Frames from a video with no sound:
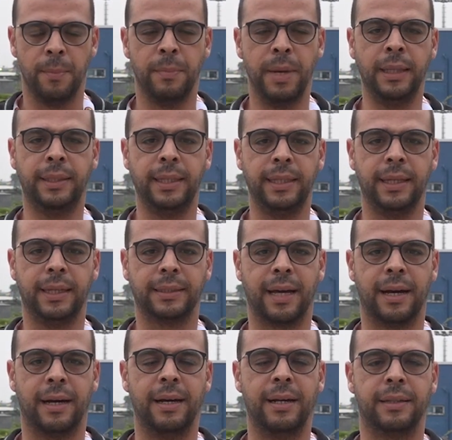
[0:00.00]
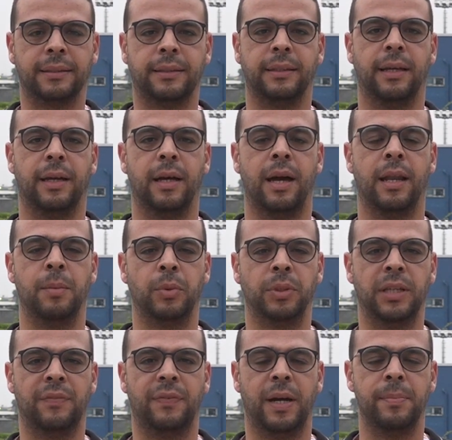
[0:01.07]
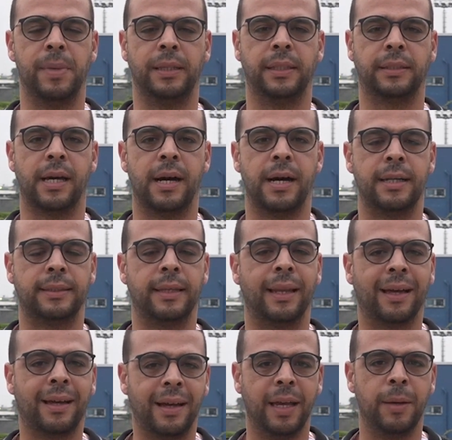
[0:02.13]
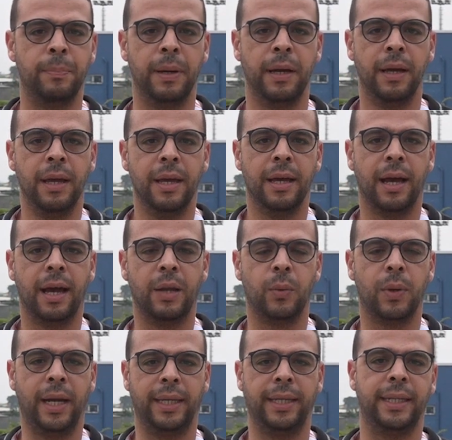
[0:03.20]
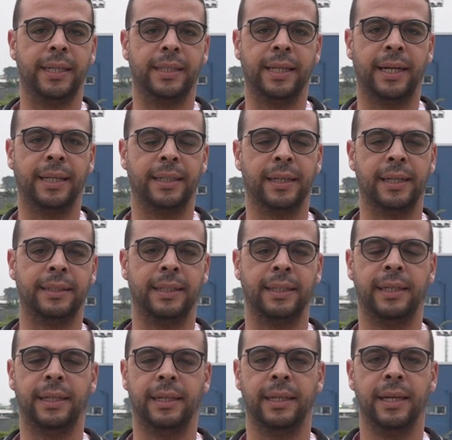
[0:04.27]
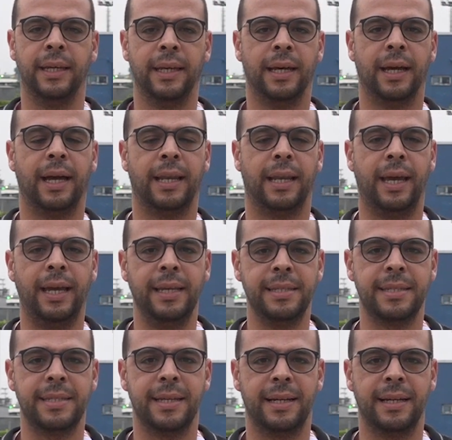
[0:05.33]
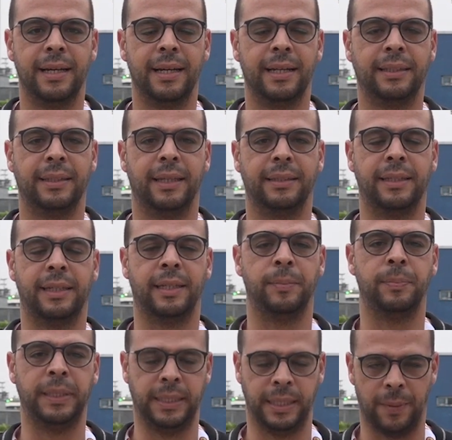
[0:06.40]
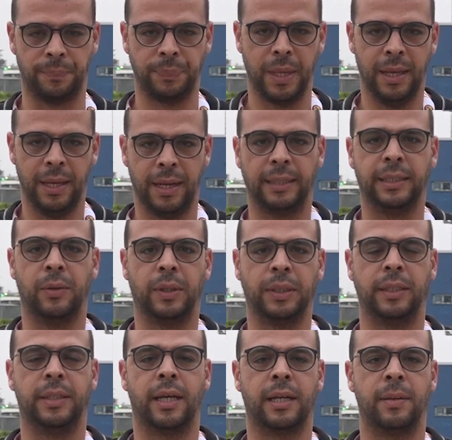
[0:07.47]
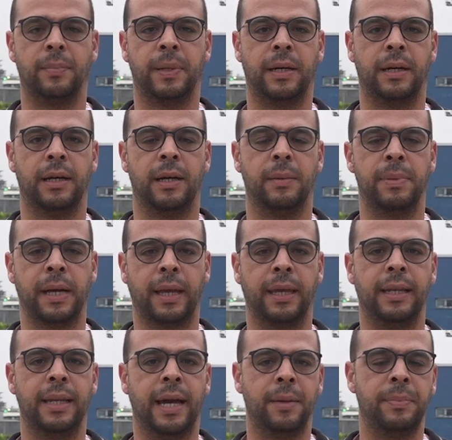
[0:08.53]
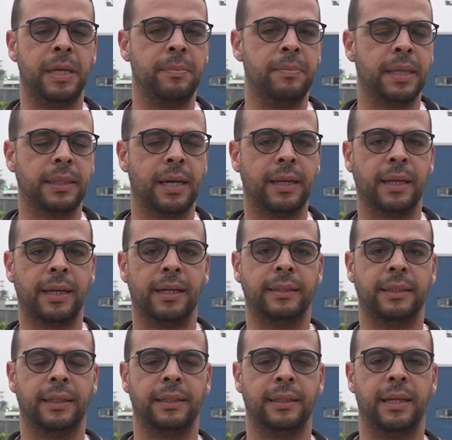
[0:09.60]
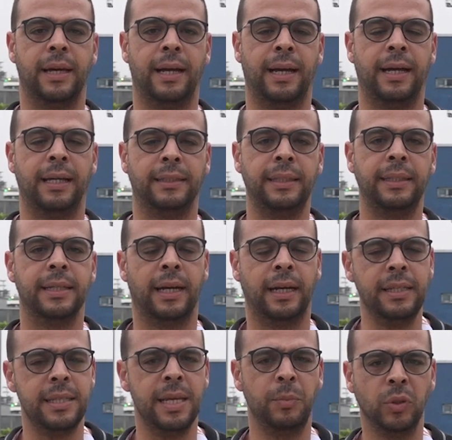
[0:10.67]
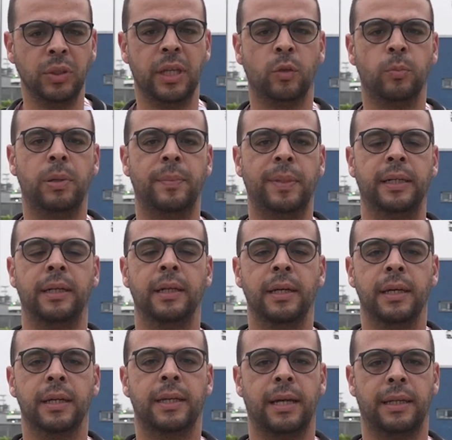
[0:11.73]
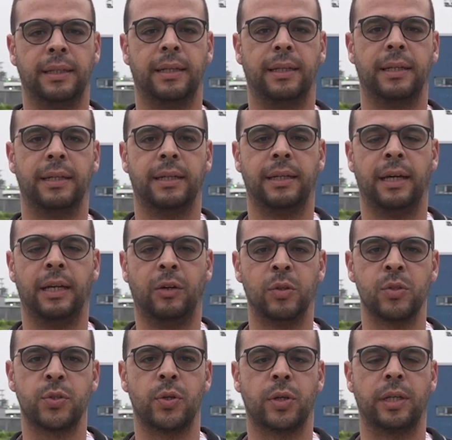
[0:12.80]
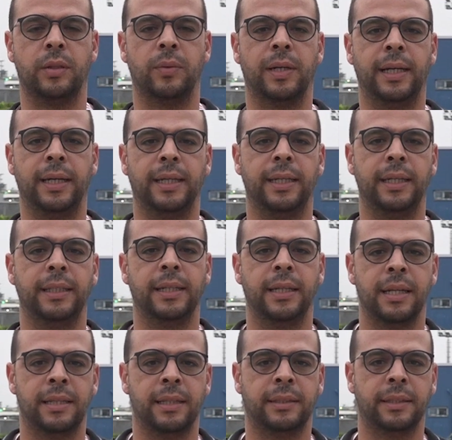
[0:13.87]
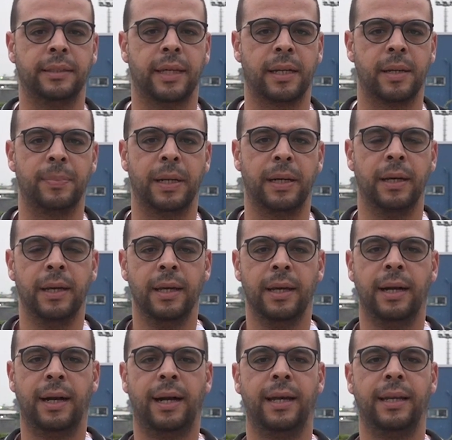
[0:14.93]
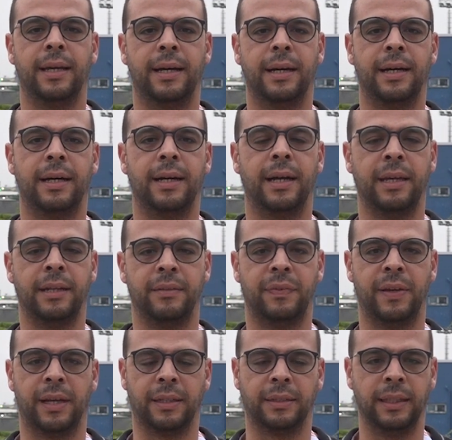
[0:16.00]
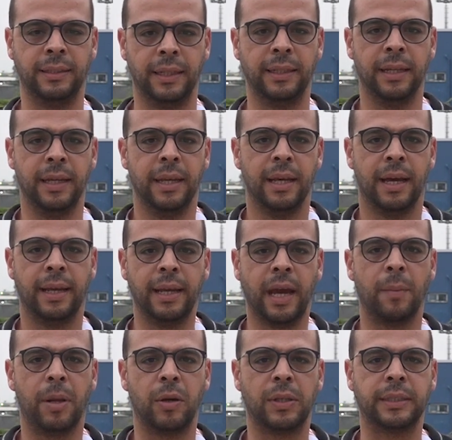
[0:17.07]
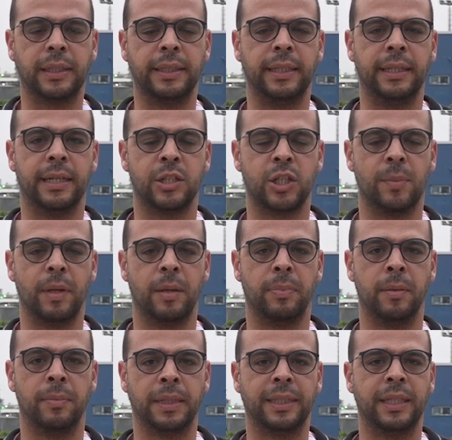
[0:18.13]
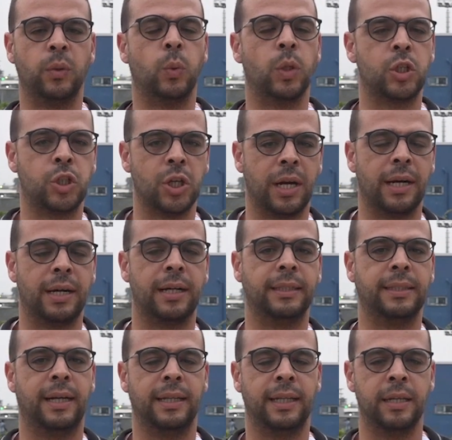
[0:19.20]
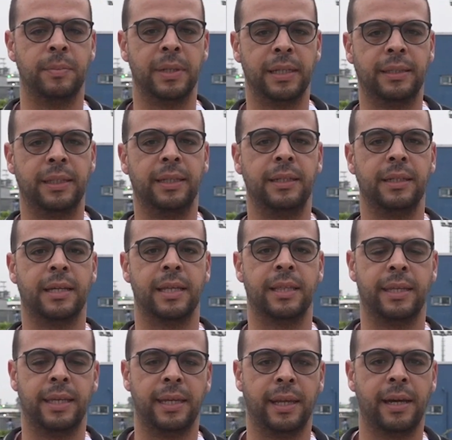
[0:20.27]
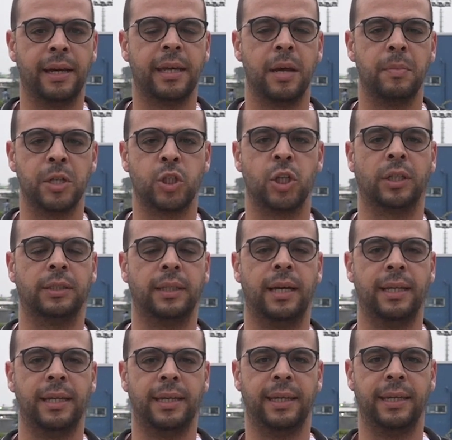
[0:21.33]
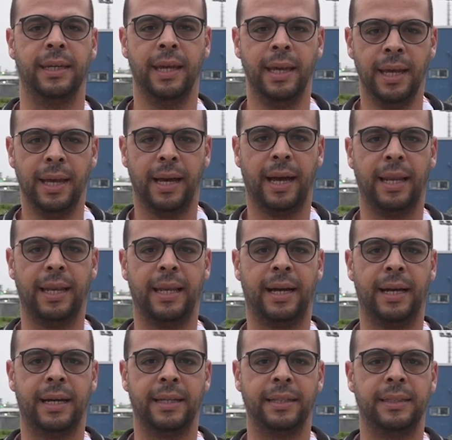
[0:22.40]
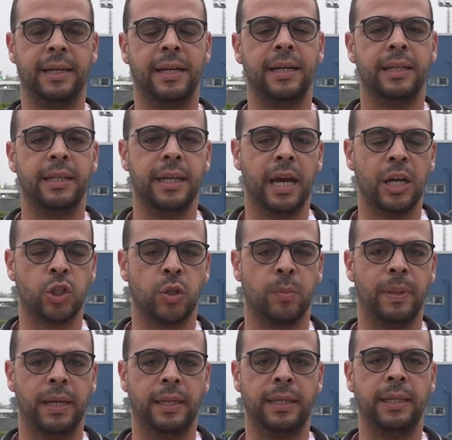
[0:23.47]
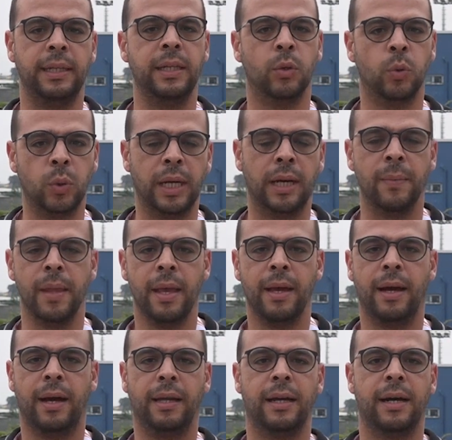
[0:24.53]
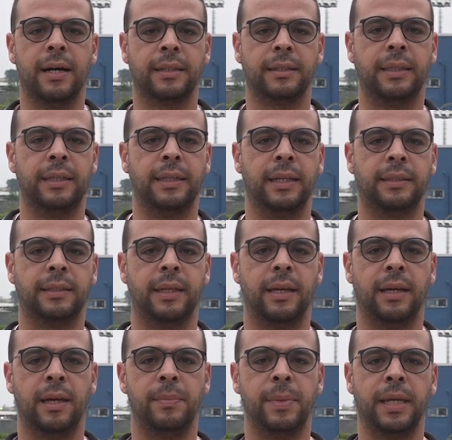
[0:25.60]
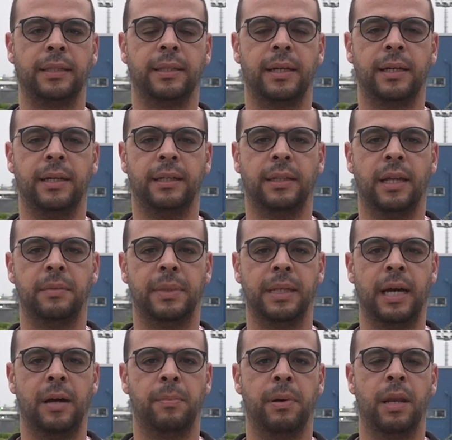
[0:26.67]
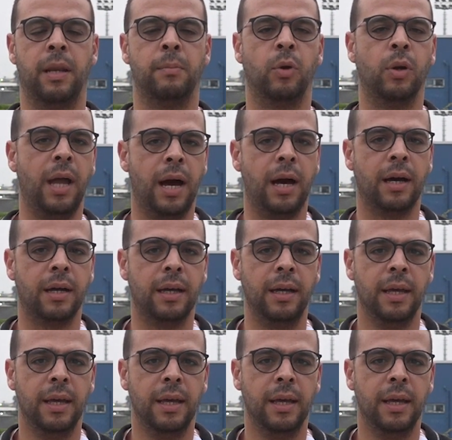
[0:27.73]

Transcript: مهدي طهارت المدافع مهدي طهارت الغائب الوحيد عن هذه الحصة التدريبية هذا وتدرب باقي اللاعبين بطريقة عادية عيسى موندي ربما كان العنصر الوحيد الذي تدرب على انفراد إذا الناخب الوطني جمل بالماضي وجه تعليمات كثيرة كما جرت عليه العادة لأشباله هنا على أرضية ميدان الملعب بل الملحق